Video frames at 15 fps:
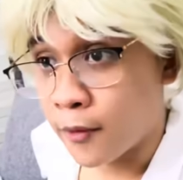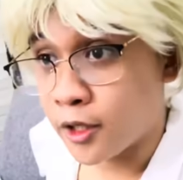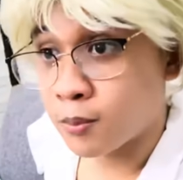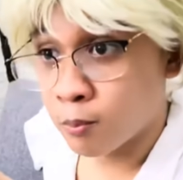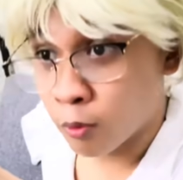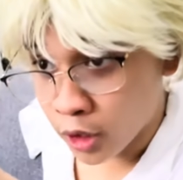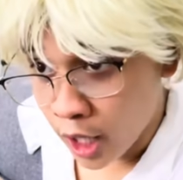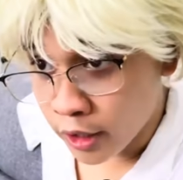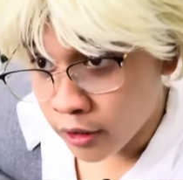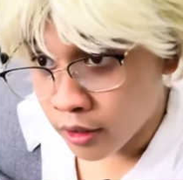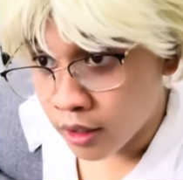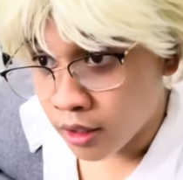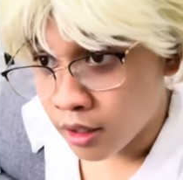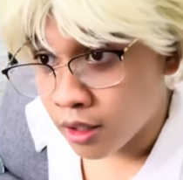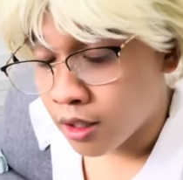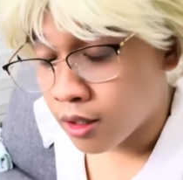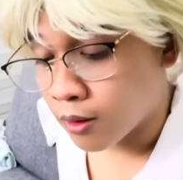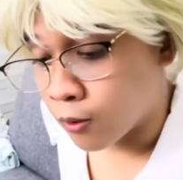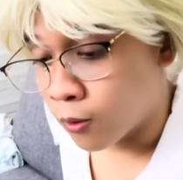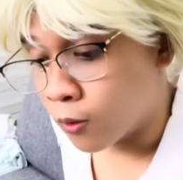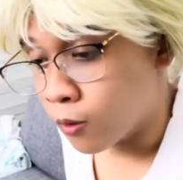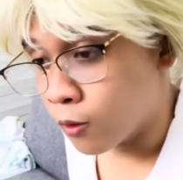Pet mo yan!
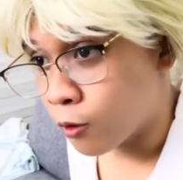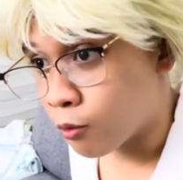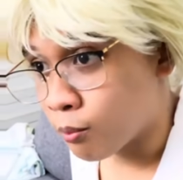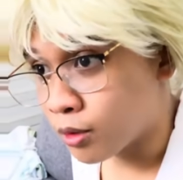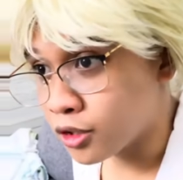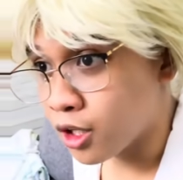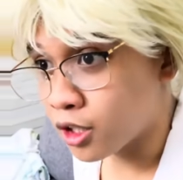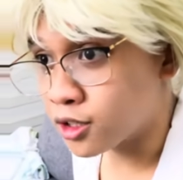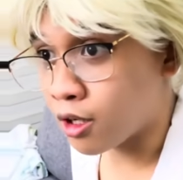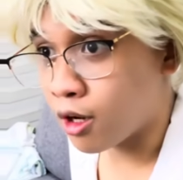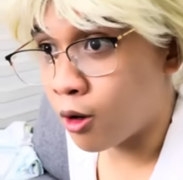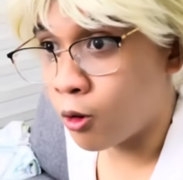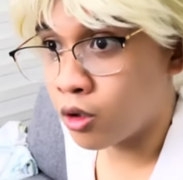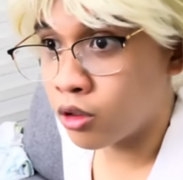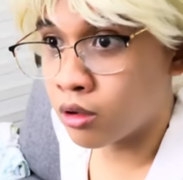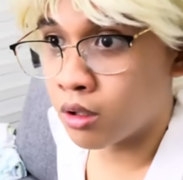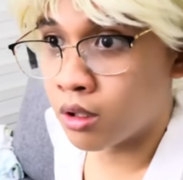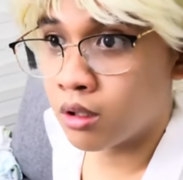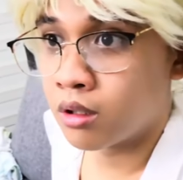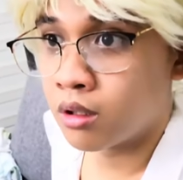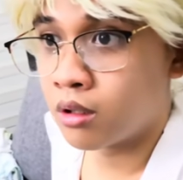Oh, ba't nasa kahon?